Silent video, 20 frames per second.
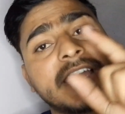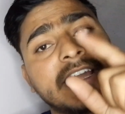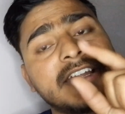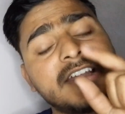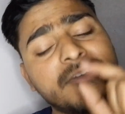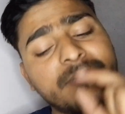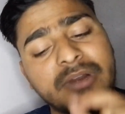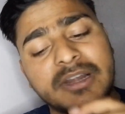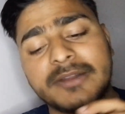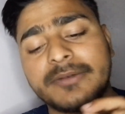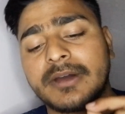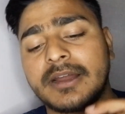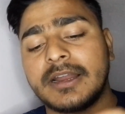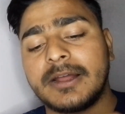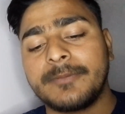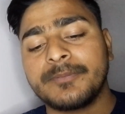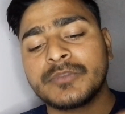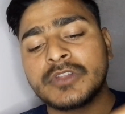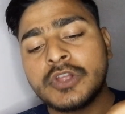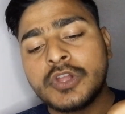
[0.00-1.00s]
क्रेडिट बड़ी
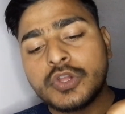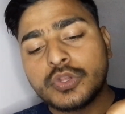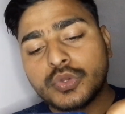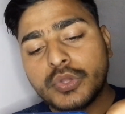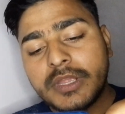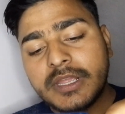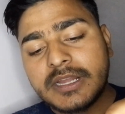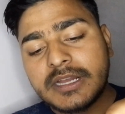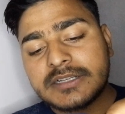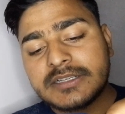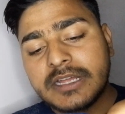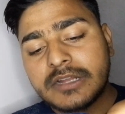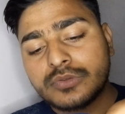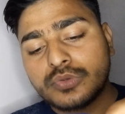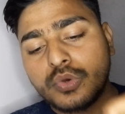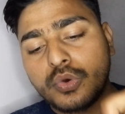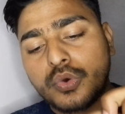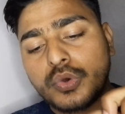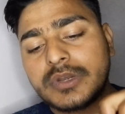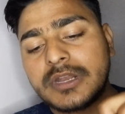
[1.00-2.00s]
वाला तो एक
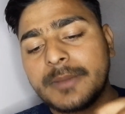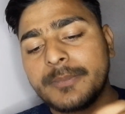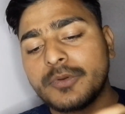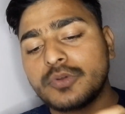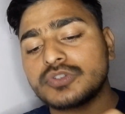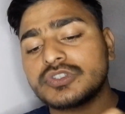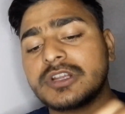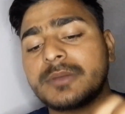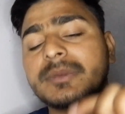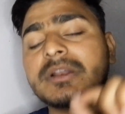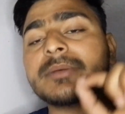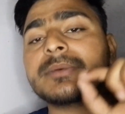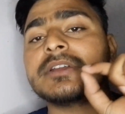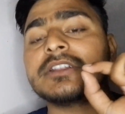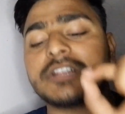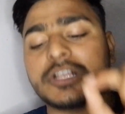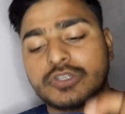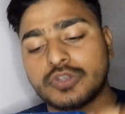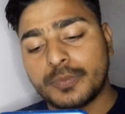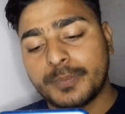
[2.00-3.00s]
हजार दो कोइन आप रोज मतलब
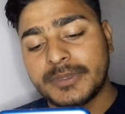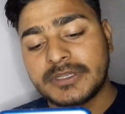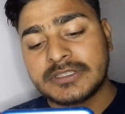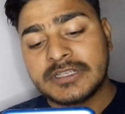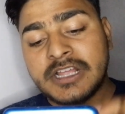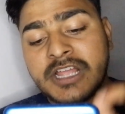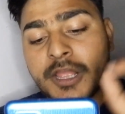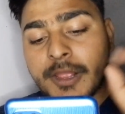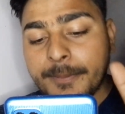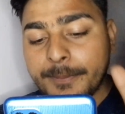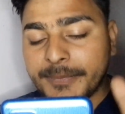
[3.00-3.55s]
कि दस रुपीज